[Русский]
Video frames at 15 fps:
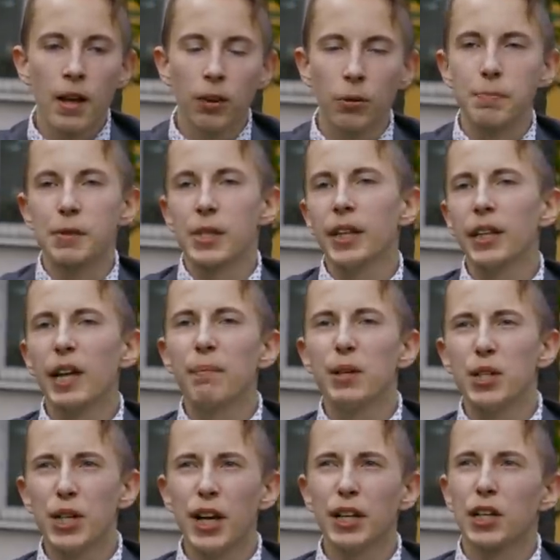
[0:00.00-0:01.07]
То есть постоянное
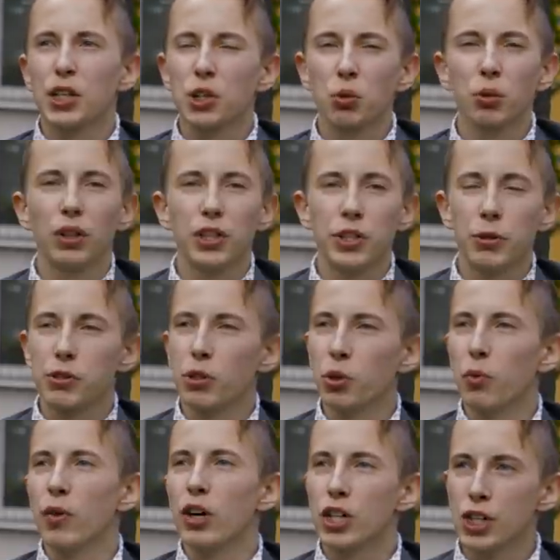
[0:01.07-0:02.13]
обещание, что начнется
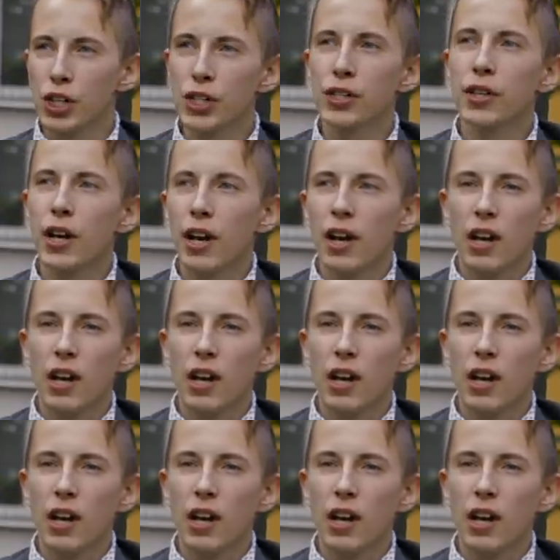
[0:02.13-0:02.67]
новая жизнь,